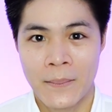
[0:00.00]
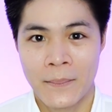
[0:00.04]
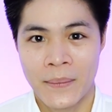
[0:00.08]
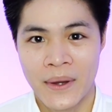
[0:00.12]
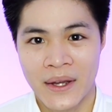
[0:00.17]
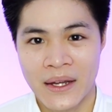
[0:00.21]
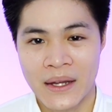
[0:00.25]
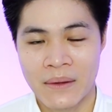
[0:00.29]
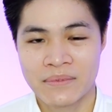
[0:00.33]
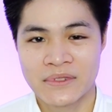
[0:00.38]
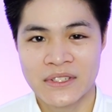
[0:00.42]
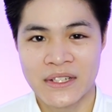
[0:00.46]

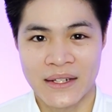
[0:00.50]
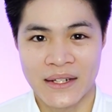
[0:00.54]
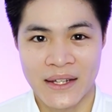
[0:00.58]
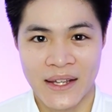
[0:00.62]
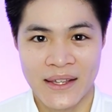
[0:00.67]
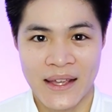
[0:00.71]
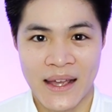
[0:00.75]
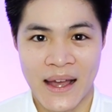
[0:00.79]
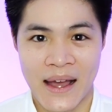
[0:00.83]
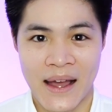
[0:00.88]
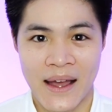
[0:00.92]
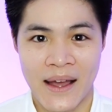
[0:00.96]
เพื่อกำจัดข
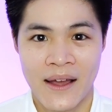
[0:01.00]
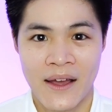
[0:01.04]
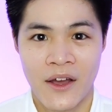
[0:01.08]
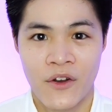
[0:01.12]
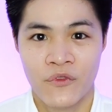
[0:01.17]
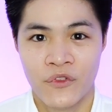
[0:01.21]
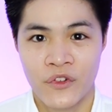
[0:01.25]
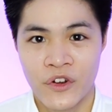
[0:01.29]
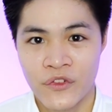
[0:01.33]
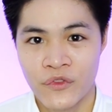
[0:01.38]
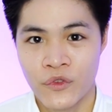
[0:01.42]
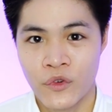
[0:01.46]
ยะ
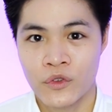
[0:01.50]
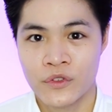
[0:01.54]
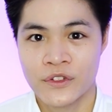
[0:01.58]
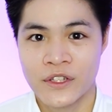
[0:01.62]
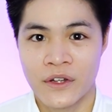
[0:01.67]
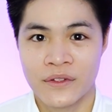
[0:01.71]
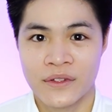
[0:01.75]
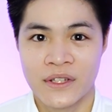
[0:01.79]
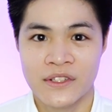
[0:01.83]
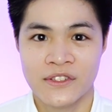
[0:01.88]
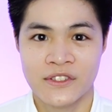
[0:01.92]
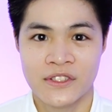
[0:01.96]
ฟื้นฟูเซ
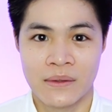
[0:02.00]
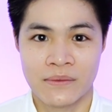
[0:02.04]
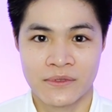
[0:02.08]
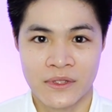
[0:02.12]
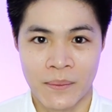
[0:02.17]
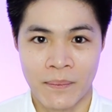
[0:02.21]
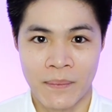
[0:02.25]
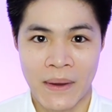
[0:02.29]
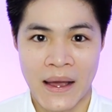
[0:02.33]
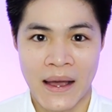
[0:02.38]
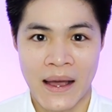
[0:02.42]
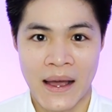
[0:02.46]
ลล์ที่เสื่อม
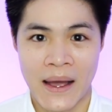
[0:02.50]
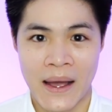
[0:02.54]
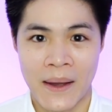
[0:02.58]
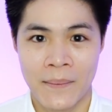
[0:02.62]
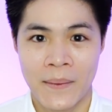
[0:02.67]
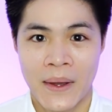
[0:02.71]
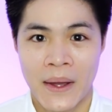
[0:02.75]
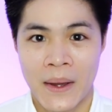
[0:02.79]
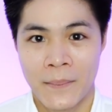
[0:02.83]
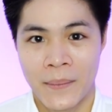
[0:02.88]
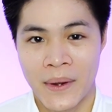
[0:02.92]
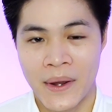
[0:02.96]
สภาพ
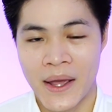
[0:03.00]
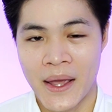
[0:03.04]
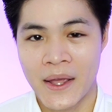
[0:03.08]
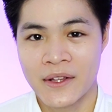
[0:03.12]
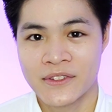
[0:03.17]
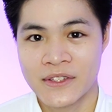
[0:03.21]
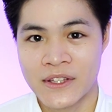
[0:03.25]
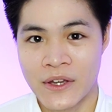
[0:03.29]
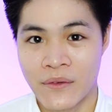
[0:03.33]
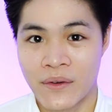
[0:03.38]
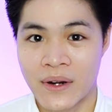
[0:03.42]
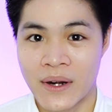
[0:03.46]
เพื่อให้
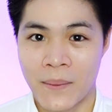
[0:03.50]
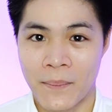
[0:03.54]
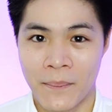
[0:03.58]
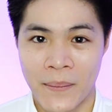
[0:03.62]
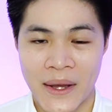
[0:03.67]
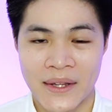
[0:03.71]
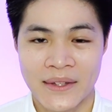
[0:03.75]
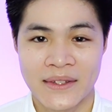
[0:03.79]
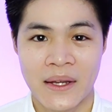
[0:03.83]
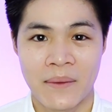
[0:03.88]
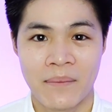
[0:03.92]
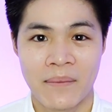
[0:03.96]
เซลล์กลับ
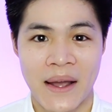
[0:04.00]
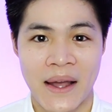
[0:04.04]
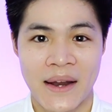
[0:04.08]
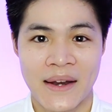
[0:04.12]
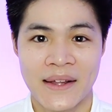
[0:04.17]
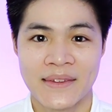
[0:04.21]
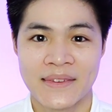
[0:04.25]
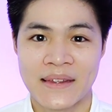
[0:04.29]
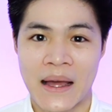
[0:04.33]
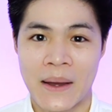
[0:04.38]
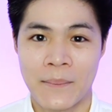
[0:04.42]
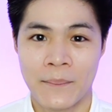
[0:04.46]
มาทำงาน
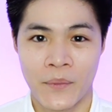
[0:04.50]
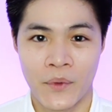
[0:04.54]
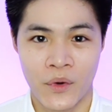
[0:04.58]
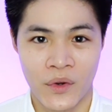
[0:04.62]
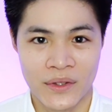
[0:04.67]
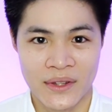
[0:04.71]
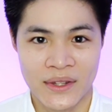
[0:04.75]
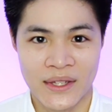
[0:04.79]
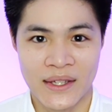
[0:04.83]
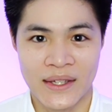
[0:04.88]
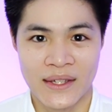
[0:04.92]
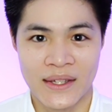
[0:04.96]
ได้ตามป
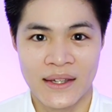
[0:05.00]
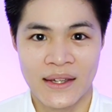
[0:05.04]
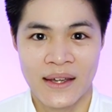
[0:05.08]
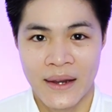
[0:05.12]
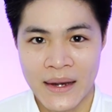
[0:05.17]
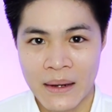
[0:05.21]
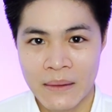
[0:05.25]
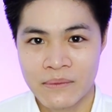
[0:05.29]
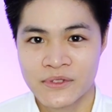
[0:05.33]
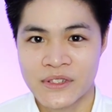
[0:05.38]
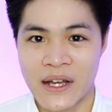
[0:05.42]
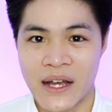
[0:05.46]
กติ
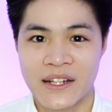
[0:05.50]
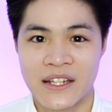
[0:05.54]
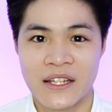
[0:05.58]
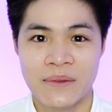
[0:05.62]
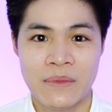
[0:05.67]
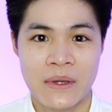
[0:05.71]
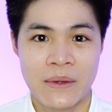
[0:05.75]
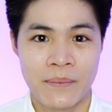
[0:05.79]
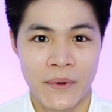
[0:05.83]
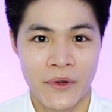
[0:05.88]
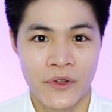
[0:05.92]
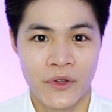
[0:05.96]
และนำสาร
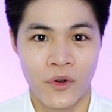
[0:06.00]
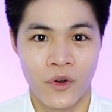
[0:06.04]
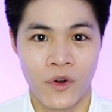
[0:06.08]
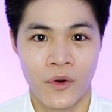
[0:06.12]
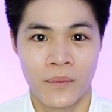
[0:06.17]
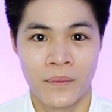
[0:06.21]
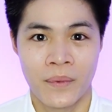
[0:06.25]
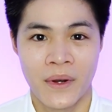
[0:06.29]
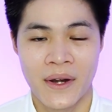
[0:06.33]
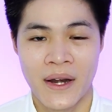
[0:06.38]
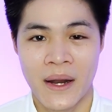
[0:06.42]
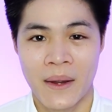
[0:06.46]
ที่มีประโยช
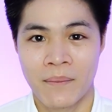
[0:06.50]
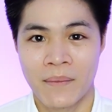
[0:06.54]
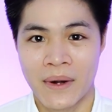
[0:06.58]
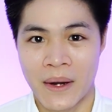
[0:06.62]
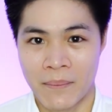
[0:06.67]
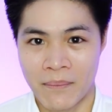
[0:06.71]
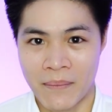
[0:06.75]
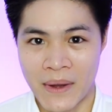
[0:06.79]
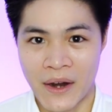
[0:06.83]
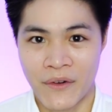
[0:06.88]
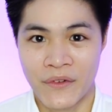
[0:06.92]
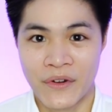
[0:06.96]
น์เพื่อนำก
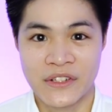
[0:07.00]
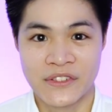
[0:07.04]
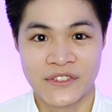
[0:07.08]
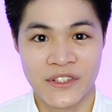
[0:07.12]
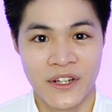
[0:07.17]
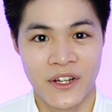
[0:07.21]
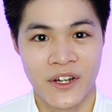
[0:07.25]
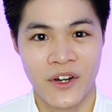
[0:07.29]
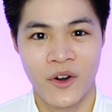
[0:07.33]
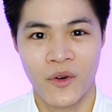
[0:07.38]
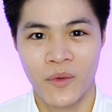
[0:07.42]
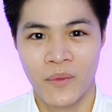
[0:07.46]
ลับมารีไซ
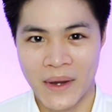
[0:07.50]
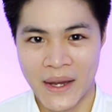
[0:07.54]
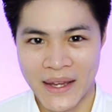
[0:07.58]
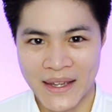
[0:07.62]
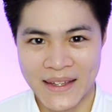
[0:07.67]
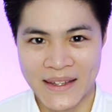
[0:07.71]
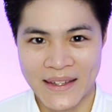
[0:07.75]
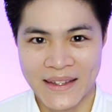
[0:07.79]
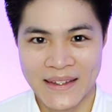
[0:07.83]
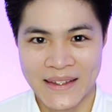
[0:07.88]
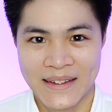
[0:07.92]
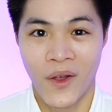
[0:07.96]
เคิลใหม่
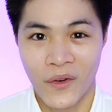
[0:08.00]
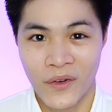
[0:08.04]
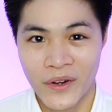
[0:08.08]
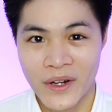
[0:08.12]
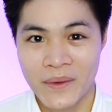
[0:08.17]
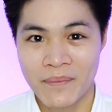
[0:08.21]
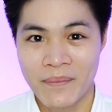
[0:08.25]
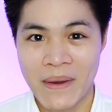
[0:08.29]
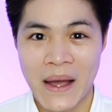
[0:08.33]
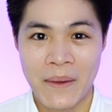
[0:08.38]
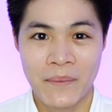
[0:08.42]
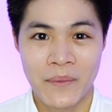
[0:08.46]
ลอง
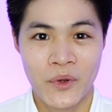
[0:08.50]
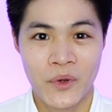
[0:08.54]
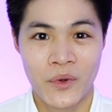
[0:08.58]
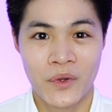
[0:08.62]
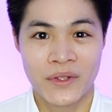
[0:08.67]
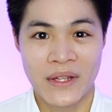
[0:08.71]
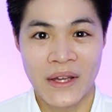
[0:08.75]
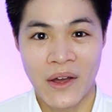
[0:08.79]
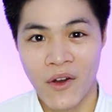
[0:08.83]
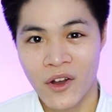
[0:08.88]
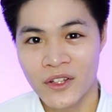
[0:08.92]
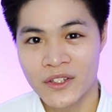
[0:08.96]
นึกภาพดู
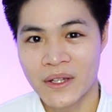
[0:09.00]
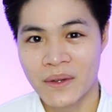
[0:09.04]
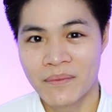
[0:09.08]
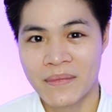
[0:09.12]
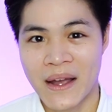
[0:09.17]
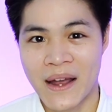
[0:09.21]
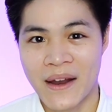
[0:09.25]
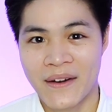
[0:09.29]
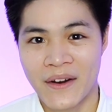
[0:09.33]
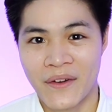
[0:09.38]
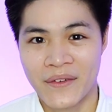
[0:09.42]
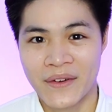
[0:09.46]
ถ้าห้อง
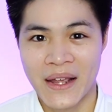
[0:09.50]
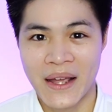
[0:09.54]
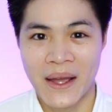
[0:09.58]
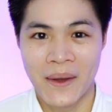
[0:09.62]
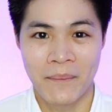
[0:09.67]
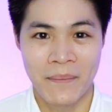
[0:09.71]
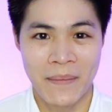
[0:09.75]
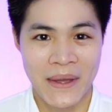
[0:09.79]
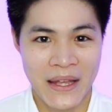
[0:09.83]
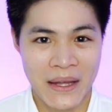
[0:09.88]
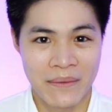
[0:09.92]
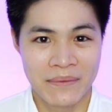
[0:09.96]
ทำงานเราเนี่ย
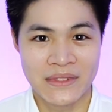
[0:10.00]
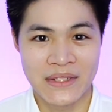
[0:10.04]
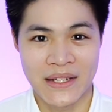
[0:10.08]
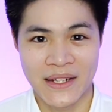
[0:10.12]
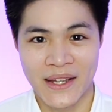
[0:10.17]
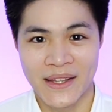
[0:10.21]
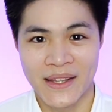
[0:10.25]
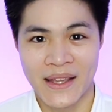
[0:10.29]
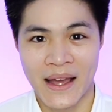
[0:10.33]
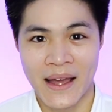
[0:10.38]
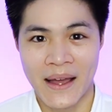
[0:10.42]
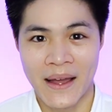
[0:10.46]
ไม่กำจัด
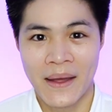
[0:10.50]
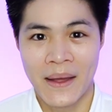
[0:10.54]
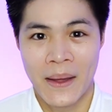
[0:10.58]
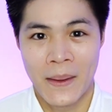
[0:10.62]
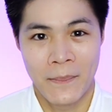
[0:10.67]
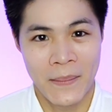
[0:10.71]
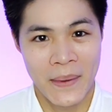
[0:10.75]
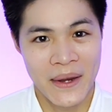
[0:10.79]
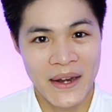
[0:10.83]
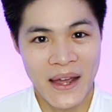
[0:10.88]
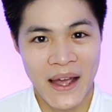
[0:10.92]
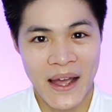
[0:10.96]
ขยะ
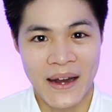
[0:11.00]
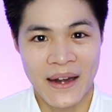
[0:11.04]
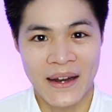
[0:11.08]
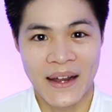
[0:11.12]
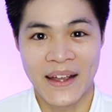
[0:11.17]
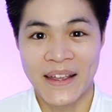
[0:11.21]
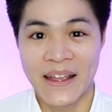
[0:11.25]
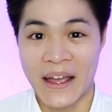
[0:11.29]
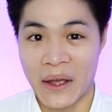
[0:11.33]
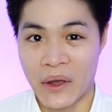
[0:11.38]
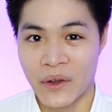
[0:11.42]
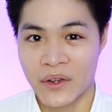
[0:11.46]
ไม่นาน
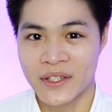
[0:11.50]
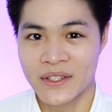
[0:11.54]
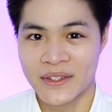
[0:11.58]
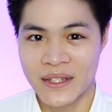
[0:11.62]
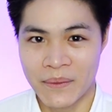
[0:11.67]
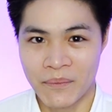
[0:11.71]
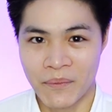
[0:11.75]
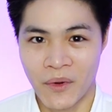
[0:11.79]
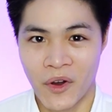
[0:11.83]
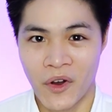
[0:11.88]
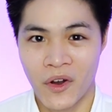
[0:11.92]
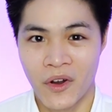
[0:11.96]
ขยะก็จะ
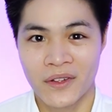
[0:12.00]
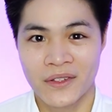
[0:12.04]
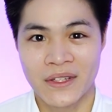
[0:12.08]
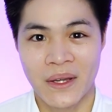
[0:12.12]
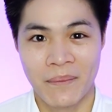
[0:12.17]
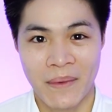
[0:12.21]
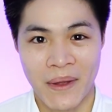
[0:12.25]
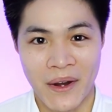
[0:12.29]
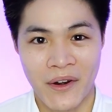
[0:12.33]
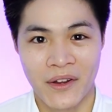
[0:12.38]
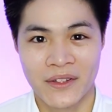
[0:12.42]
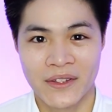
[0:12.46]
เต็มห้อง
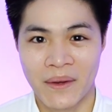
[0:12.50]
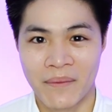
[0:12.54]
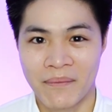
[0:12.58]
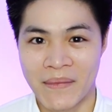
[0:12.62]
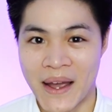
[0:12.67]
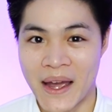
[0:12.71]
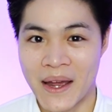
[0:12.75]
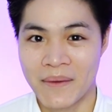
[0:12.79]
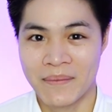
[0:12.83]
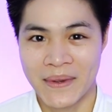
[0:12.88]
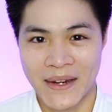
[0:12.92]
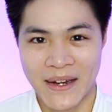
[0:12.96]
ทำให้เรา
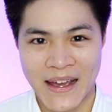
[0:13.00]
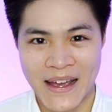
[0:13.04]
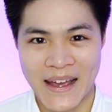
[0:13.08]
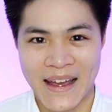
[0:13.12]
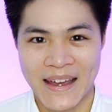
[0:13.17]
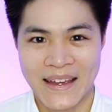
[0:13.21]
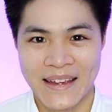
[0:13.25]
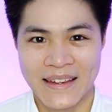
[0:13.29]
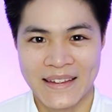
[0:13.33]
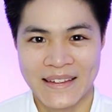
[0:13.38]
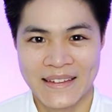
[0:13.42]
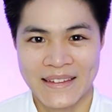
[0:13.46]
ทำงานไม่
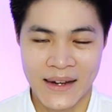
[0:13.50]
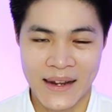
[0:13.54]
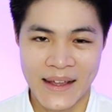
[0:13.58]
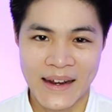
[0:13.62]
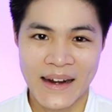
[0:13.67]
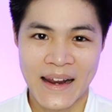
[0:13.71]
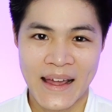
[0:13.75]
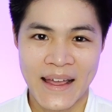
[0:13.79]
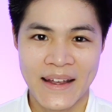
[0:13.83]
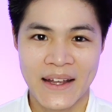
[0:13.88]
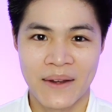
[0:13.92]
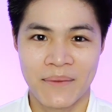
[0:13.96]
ได้ ค
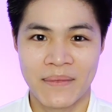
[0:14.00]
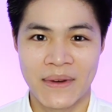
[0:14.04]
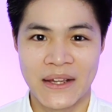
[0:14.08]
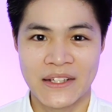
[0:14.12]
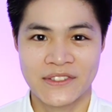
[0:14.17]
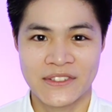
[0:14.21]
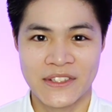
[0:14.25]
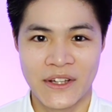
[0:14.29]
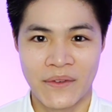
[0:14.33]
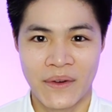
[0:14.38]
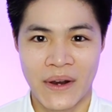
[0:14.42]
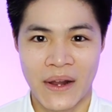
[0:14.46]
ล้ายๆกับใน
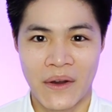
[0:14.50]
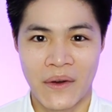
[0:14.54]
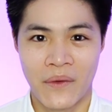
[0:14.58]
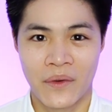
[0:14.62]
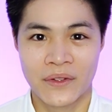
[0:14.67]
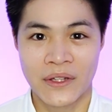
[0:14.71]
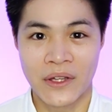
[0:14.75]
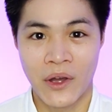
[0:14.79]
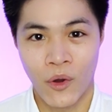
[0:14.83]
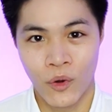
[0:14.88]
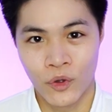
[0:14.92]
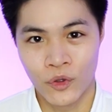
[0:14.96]
เซลล์เรา
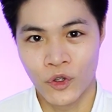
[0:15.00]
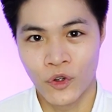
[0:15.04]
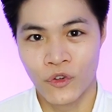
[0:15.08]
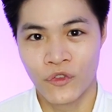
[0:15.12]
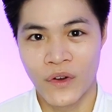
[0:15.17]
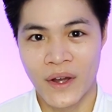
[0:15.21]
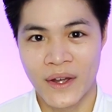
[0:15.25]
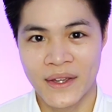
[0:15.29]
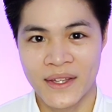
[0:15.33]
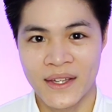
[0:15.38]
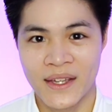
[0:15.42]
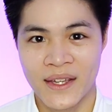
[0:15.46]
ถ้าโอโต
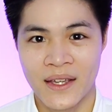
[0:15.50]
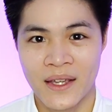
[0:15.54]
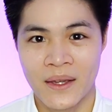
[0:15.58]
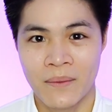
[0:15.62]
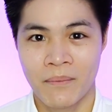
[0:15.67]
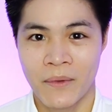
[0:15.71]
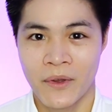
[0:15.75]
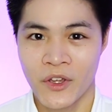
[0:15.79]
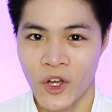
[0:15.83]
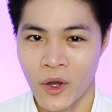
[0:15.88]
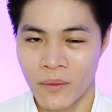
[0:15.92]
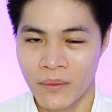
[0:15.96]
ฟากี้
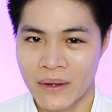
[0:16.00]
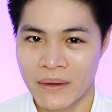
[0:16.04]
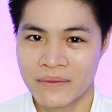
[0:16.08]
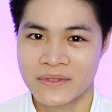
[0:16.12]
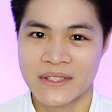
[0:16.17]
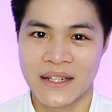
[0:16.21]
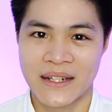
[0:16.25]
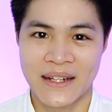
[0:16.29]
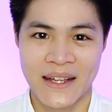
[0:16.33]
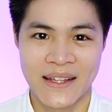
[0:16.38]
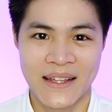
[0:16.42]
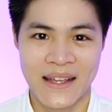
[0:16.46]
ไม่ยอม
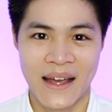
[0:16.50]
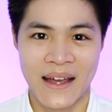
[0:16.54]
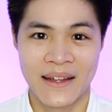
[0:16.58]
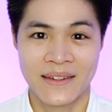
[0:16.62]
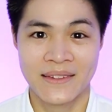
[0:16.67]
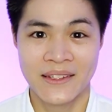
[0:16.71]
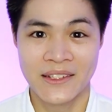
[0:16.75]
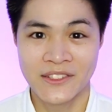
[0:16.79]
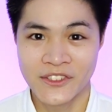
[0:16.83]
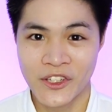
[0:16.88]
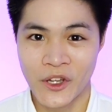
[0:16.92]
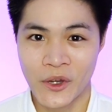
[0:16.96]
กำจัดขยะ
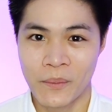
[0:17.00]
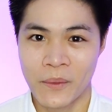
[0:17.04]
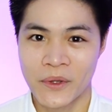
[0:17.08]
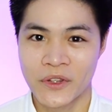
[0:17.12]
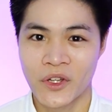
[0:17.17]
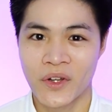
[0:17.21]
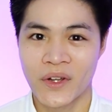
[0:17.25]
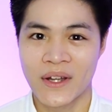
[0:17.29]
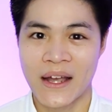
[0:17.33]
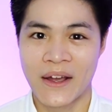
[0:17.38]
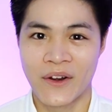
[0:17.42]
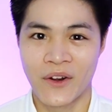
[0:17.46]
ที่เซลล์ไม่
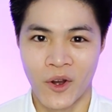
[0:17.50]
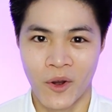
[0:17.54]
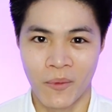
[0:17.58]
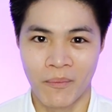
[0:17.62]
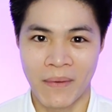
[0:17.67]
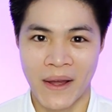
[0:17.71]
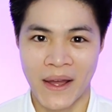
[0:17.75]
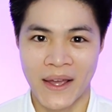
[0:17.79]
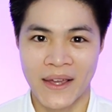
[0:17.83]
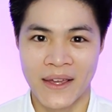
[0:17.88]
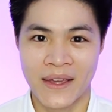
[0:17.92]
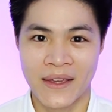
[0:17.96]
ต้องการออก
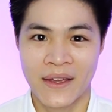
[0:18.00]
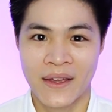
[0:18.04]
ไป